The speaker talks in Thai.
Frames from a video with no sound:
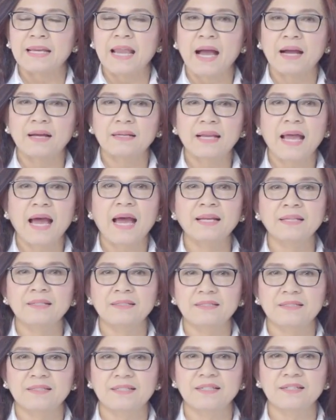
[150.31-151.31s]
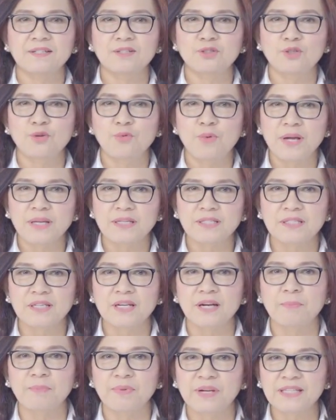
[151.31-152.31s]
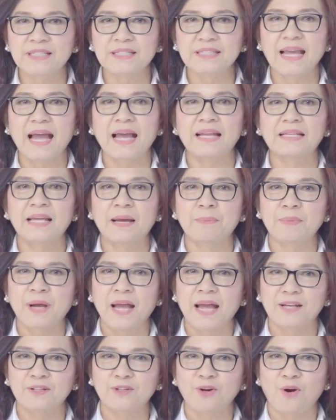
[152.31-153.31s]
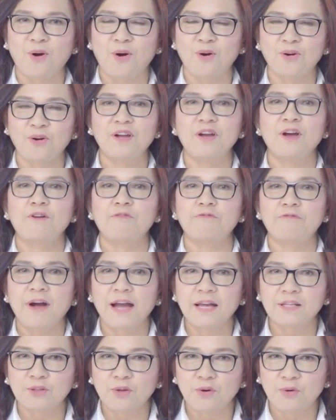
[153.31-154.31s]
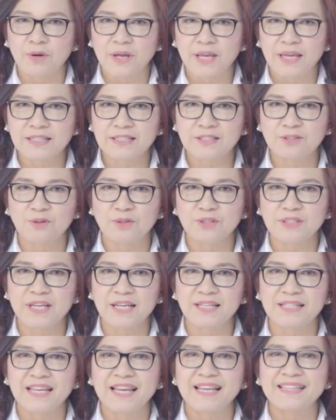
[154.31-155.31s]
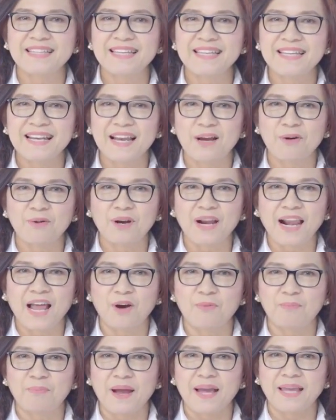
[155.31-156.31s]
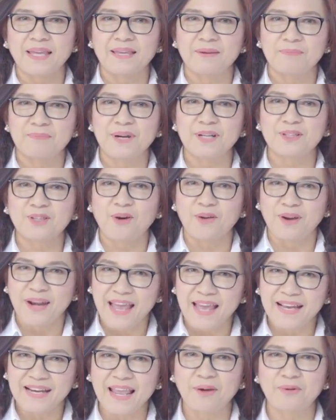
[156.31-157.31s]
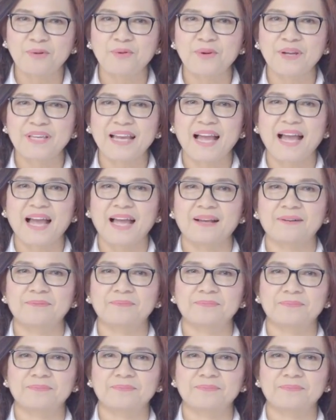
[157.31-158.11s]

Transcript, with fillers: ดังนั้นจึงช่วยเสริมฤทธิ์การทำงานของไฟโตเอสโตรเจนที่เรากล่าวไปเมื่อตอนแรกแล้วด้วยค่ะ